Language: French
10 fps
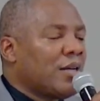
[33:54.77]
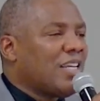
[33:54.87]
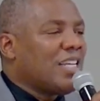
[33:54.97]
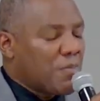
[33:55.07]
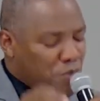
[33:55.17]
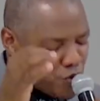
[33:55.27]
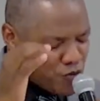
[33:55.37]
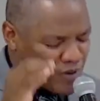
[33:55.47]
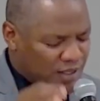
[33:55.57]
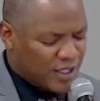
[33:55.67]
Et la bonne
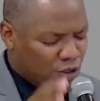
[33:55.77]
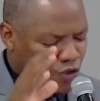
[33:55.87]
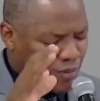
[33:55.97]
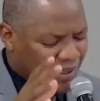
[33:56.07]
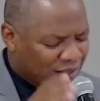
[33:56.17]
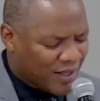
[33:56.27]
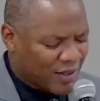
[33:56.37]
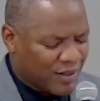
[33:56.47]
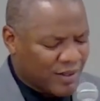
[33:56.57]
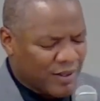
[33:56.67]
nouvelle, c'est que ce matin,
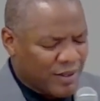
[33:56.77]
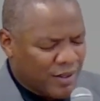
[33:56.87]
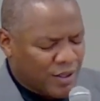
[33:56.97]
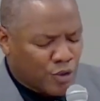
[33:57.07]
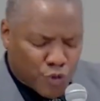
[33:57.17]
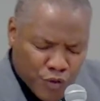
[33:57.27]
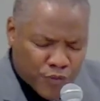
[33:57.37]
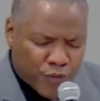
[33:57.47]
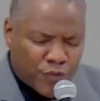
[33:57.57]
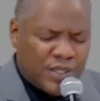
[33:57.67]
Dieu veut
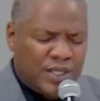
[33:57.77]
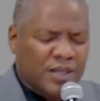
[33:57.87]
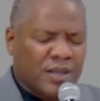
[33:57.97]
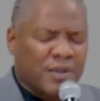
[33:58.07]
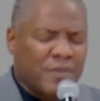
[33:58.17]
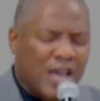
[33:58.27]
venir